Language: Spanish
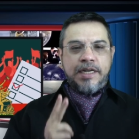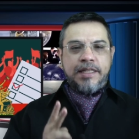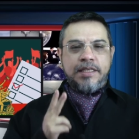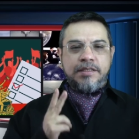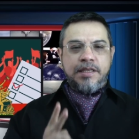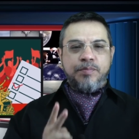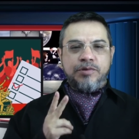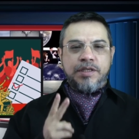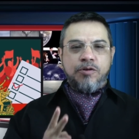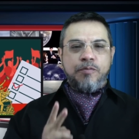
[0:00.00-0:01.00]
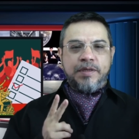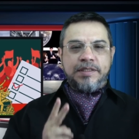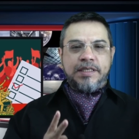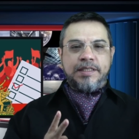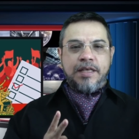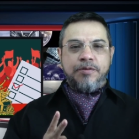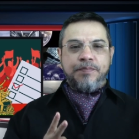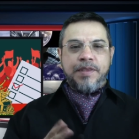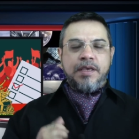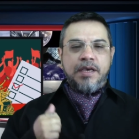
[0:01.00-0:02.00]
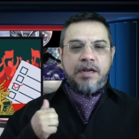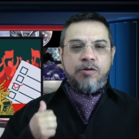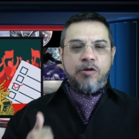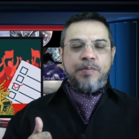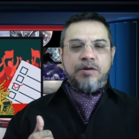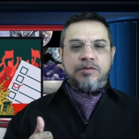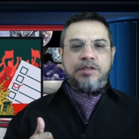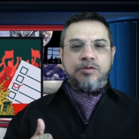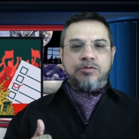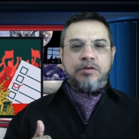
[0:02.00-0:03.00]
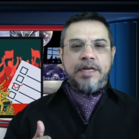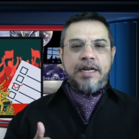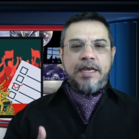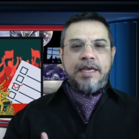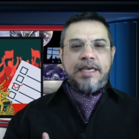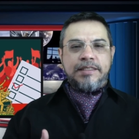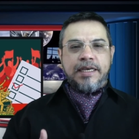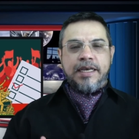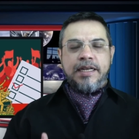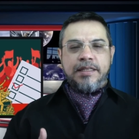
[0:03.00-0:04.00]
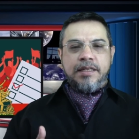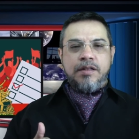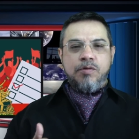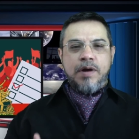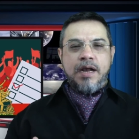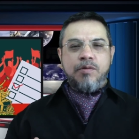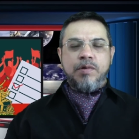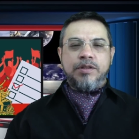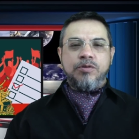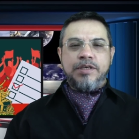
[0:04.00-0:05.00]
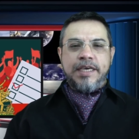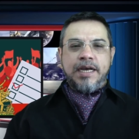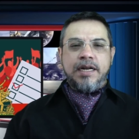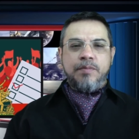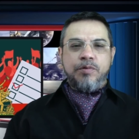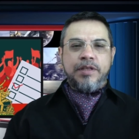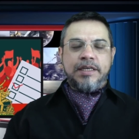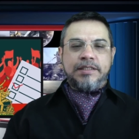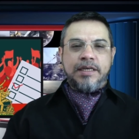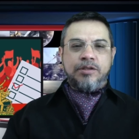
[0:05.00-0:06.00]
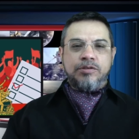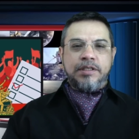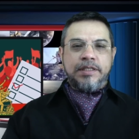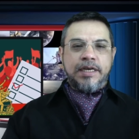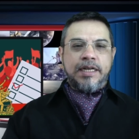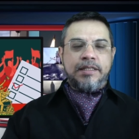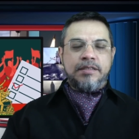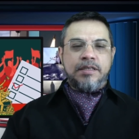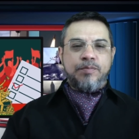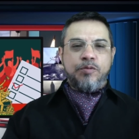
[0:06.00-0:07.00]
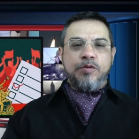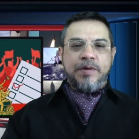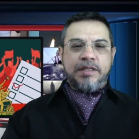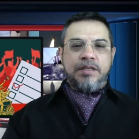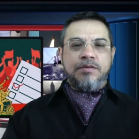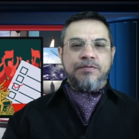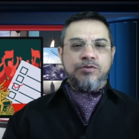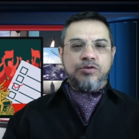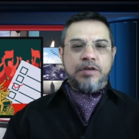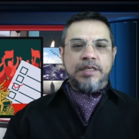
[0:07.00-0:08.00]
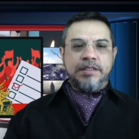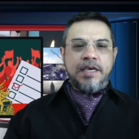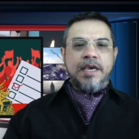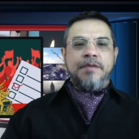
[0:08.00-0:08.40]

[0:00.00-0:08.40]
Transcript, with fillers: grandes tipos de golpes de Estado el golpe constitucional es aquel que tiene lugar cuando llegan al poder ciertos integrantes del propio partido en funciones,